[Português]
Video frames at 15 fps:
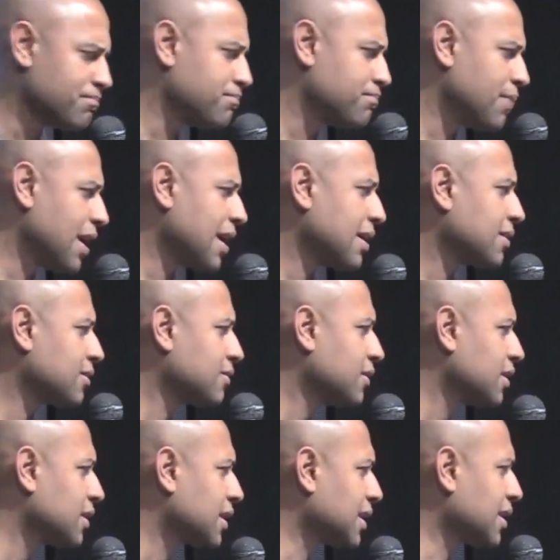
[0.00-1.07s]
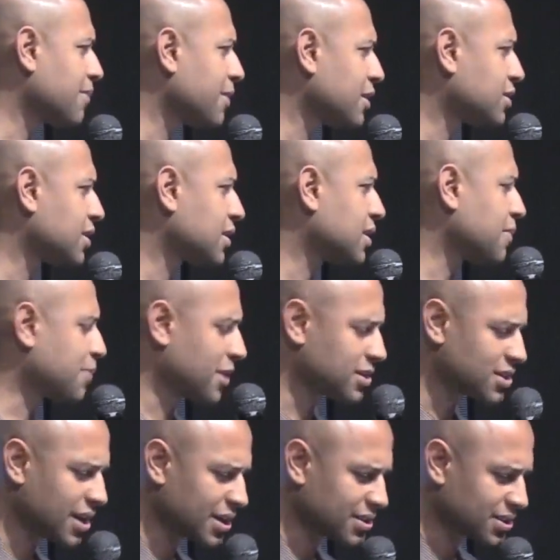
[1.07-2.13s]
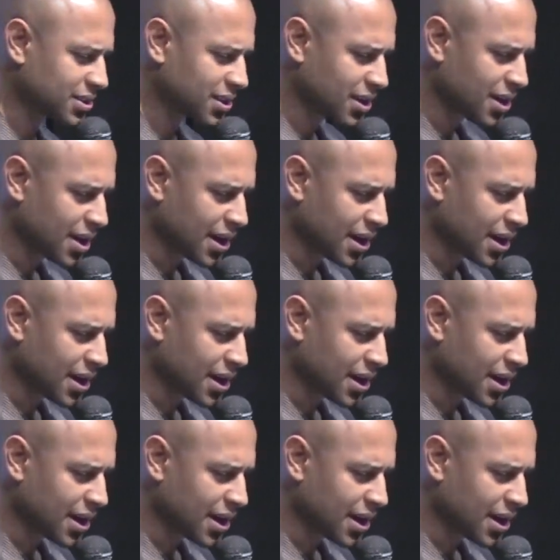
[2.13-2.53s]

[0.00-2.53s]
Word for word: bem claramente aqui para a gente